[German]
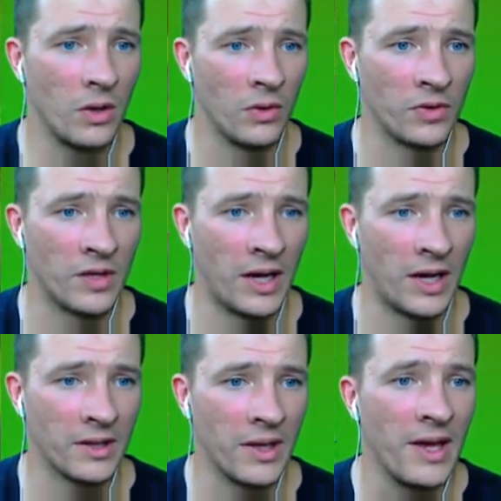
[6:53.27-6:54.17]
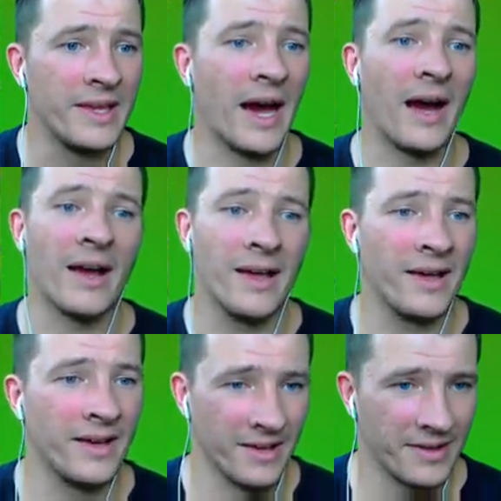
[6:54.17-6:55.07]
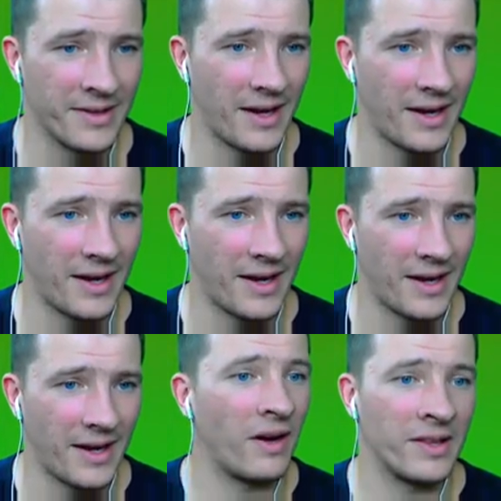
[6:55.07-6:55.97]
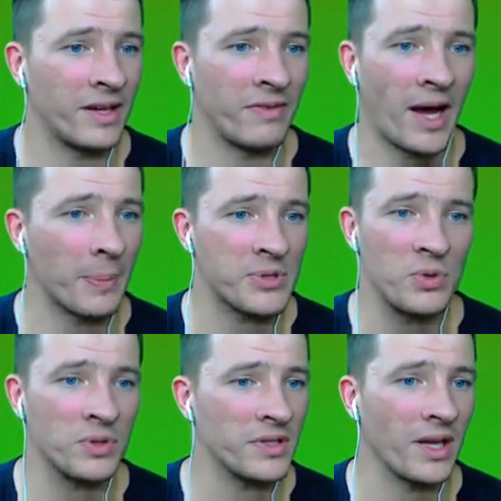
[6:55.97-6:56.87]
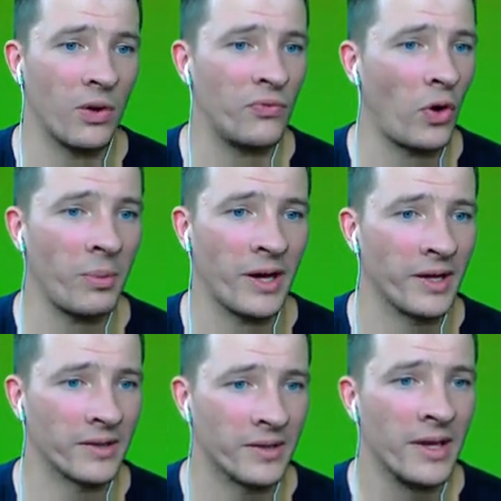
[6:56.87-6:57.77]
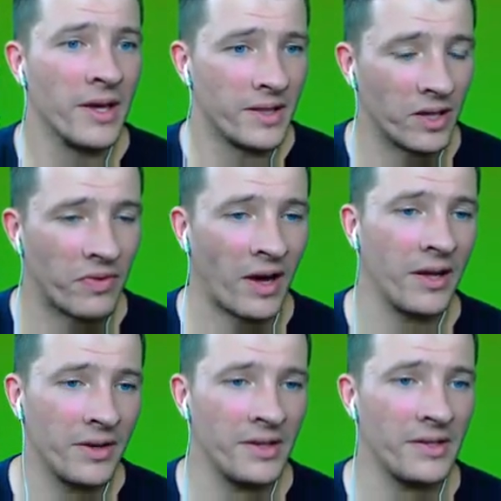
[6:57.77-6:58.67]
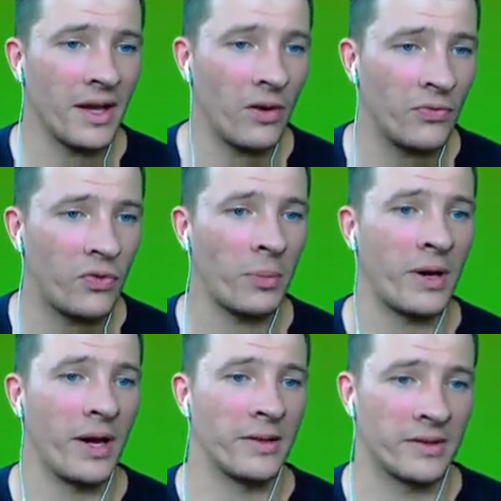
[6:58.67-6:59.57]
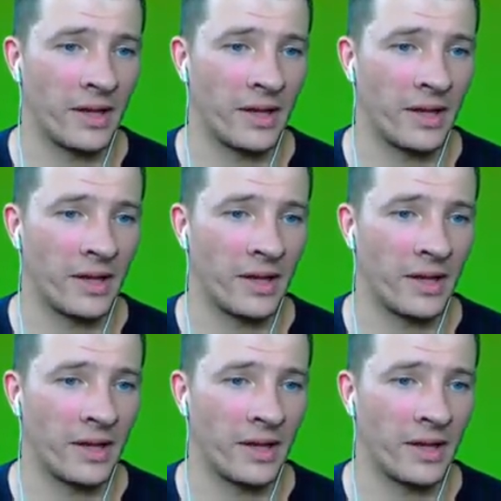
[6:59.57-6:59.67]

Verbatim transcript: Und da hat, ja, äh, klar, die war, der war absolut nicht darauf vorbereitet. Der war nicht darauf vorbereitet.